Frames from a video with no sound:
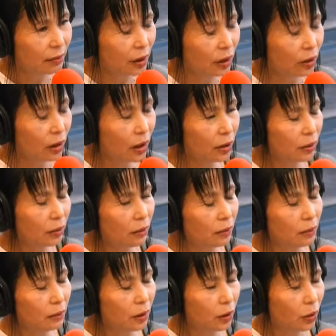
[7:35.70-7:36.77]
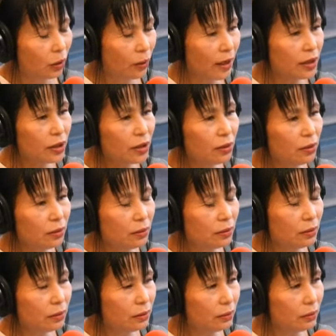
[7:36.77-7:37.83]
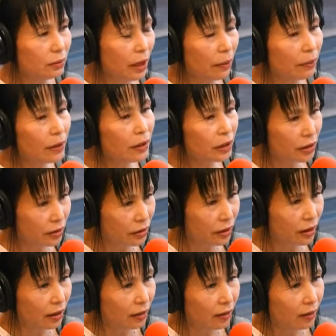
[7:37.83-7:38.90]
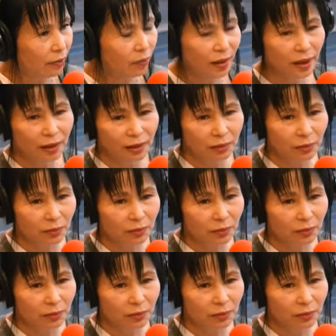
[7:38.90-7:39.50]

まあお会いするたびにですね、なんか